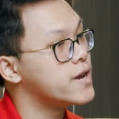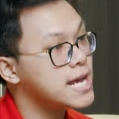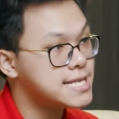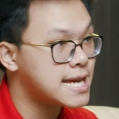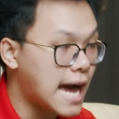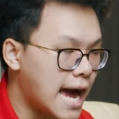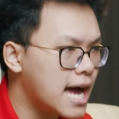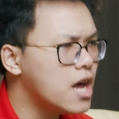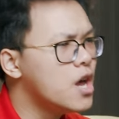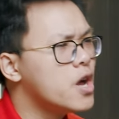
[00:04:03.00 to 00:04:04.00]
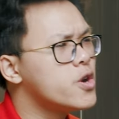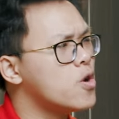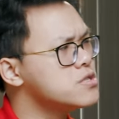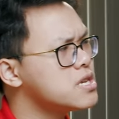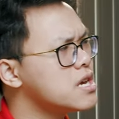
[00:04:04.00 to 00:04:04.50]
vấn đề gì cả.
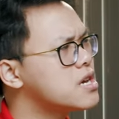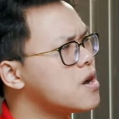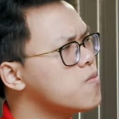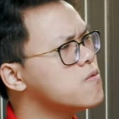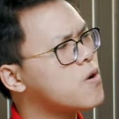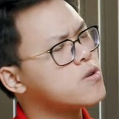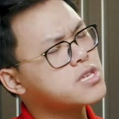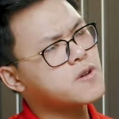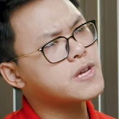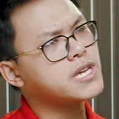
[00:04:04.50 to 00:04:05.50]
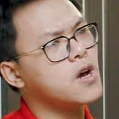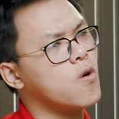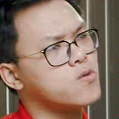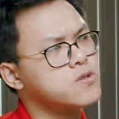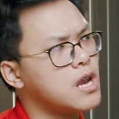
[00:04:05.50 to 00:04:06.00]
Nó sẽ không có theo cái
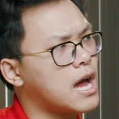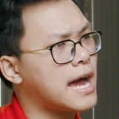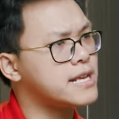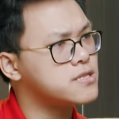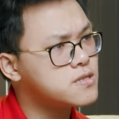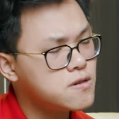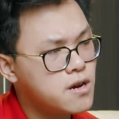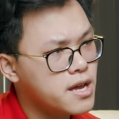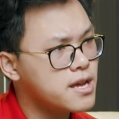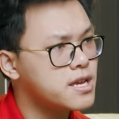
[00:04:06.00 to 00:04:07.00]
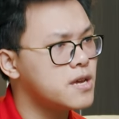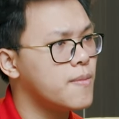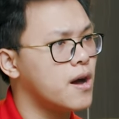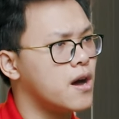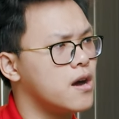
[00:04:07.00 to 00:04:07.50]
kiểu như là ngày xưa ấy, khi
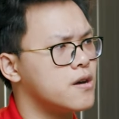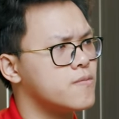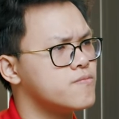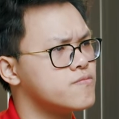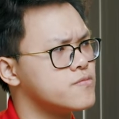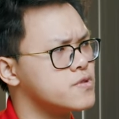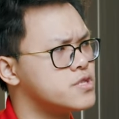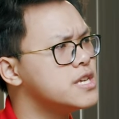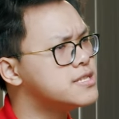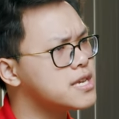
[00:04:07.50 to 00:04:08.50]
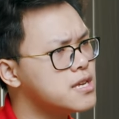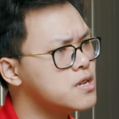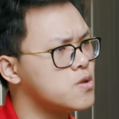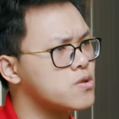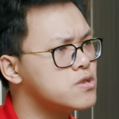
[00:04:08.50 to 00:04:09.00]
mà G-Sync
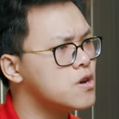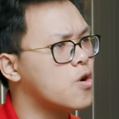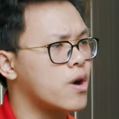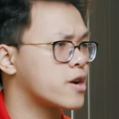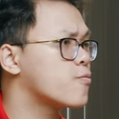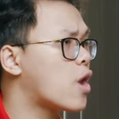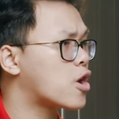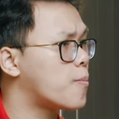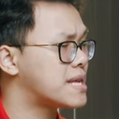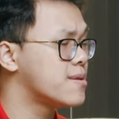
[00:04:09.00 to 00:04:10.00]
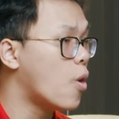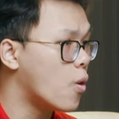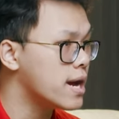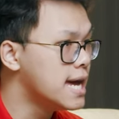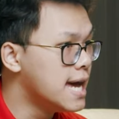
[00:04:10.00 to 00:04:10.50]
nó chưa có cái loại compatible ấy,